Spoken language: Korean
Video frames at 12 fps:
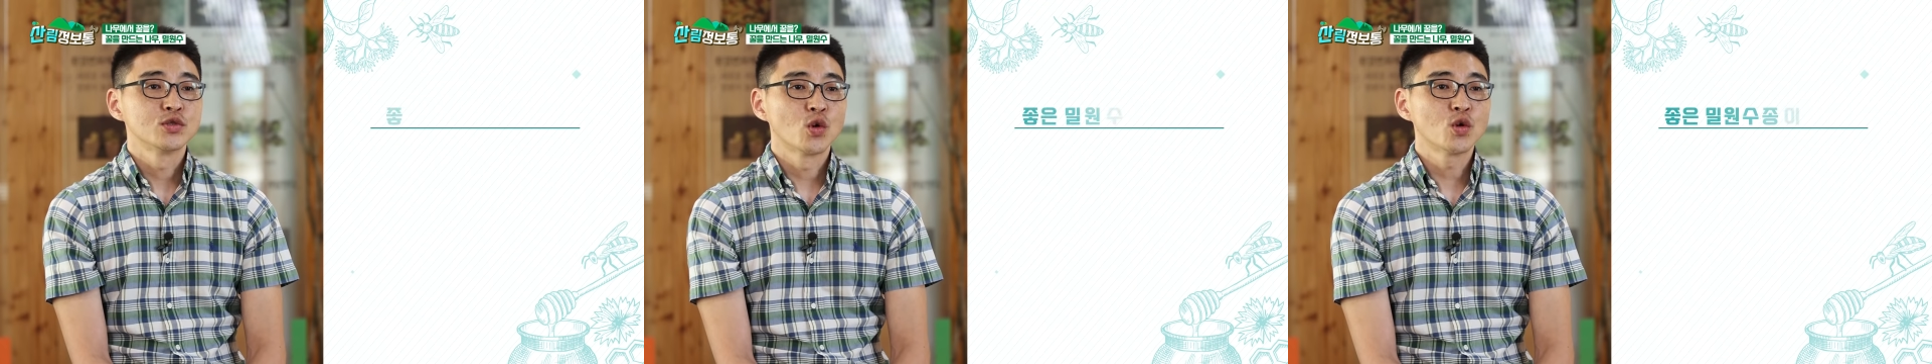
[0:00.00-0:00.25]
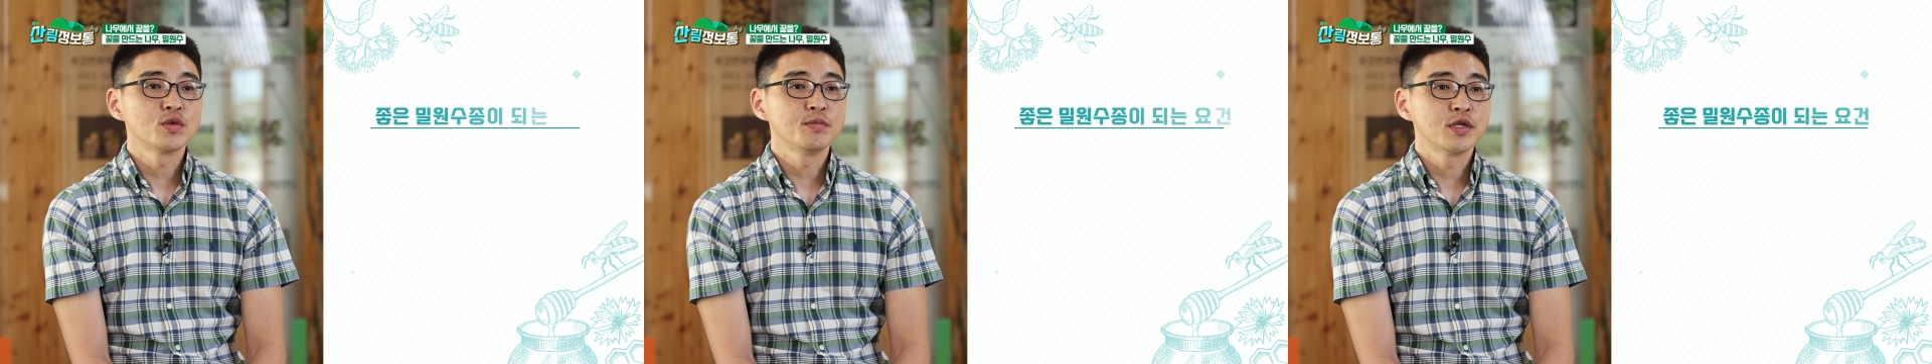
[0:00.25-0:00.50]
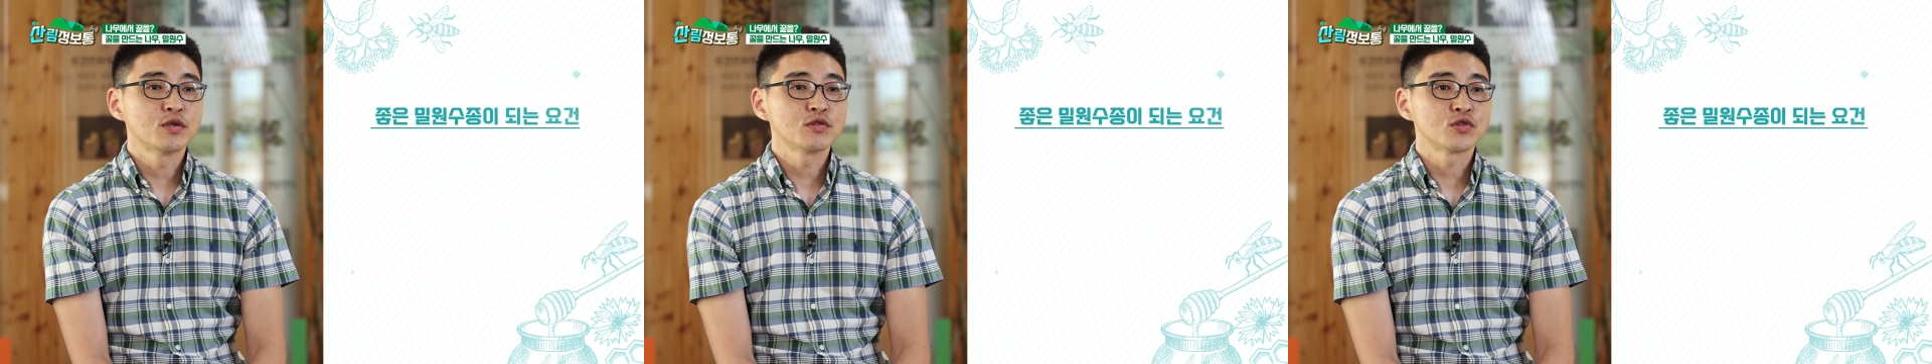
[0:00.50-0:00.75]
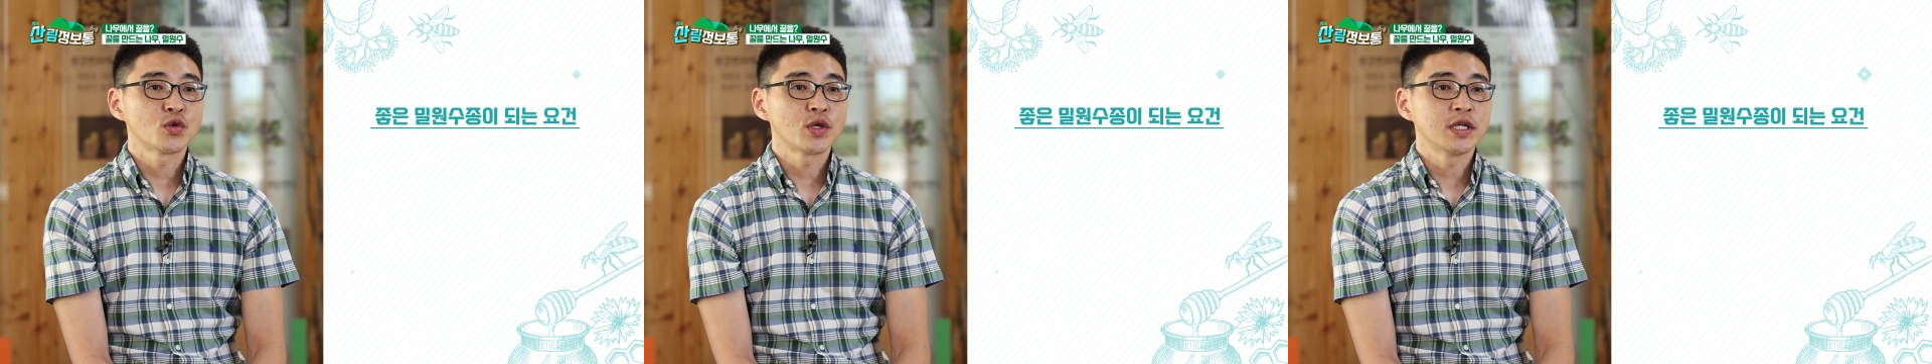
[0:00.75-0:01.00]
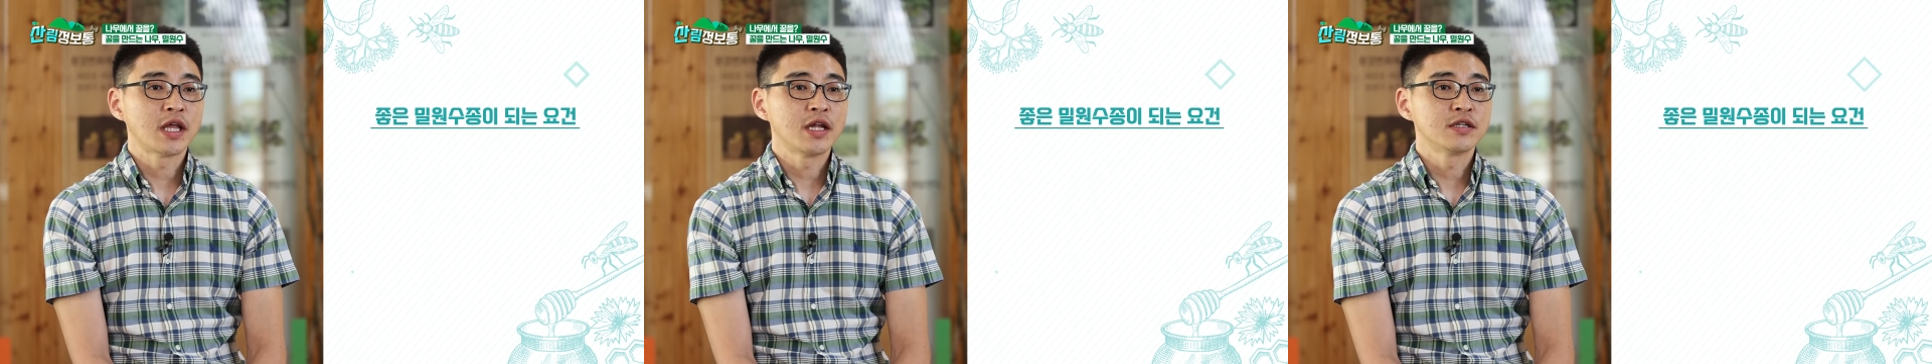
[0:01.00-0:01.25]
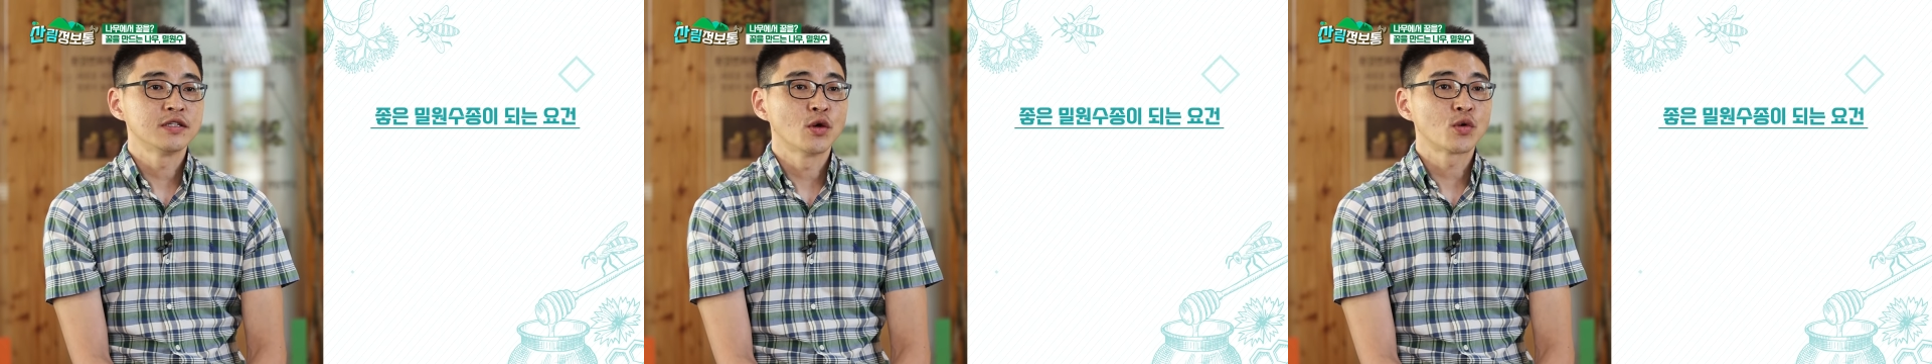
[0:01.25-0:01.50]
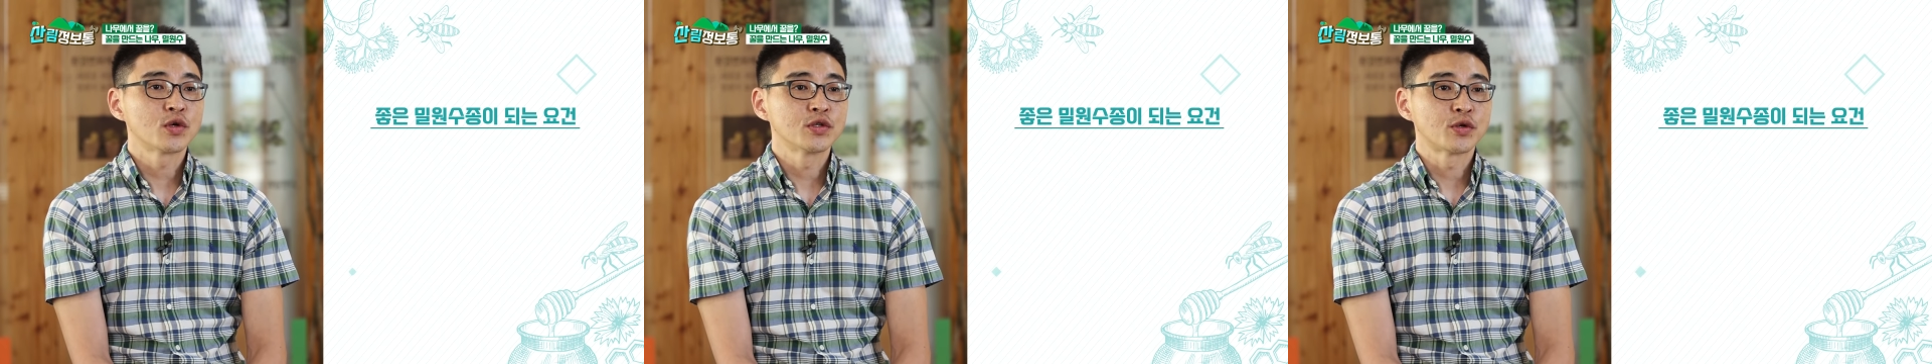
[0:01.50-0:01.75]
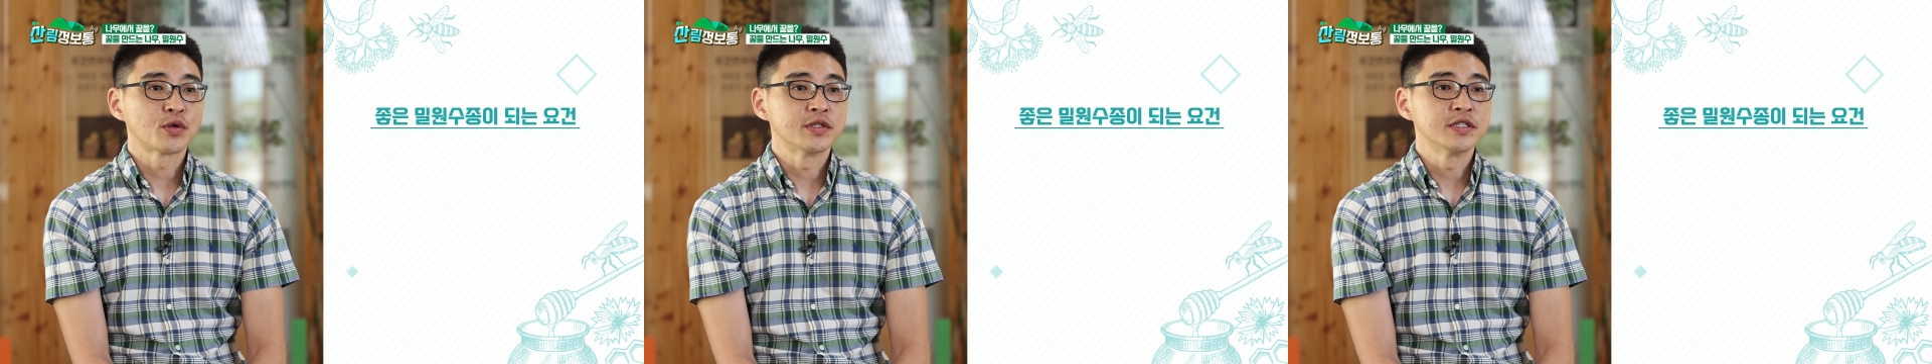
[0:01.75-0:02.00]
좋은 밀원 수종이 되는
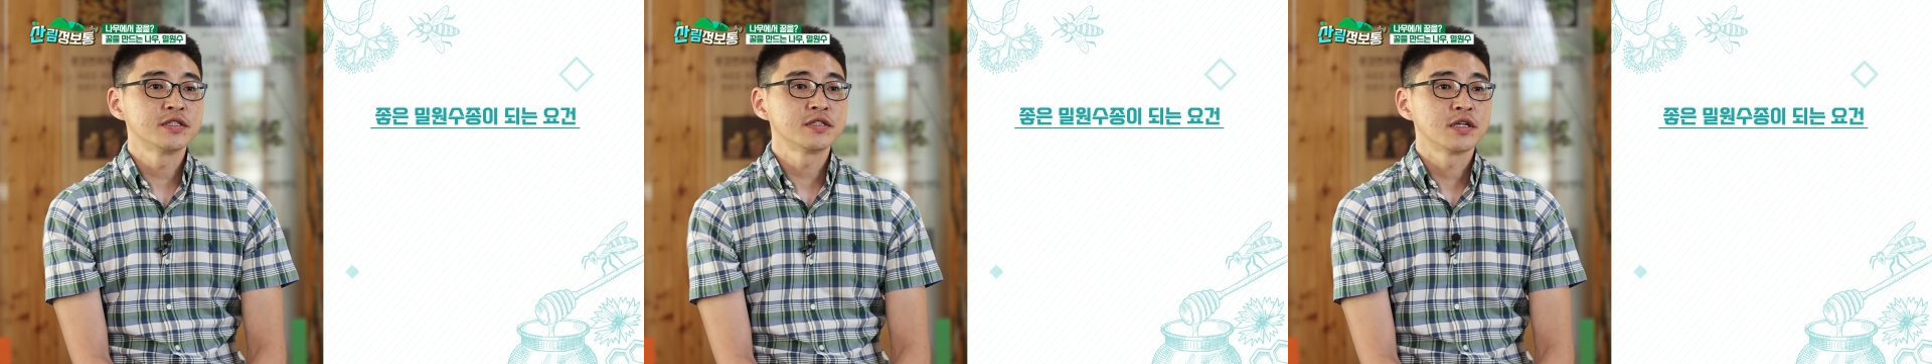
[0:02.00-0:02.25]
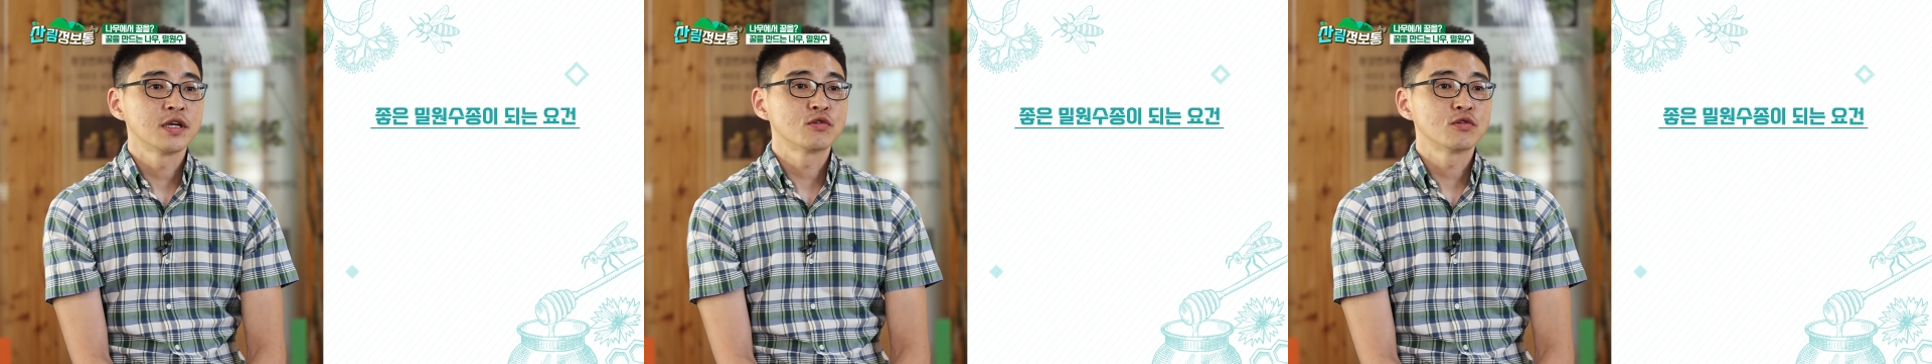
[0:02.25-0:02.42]
요건으로는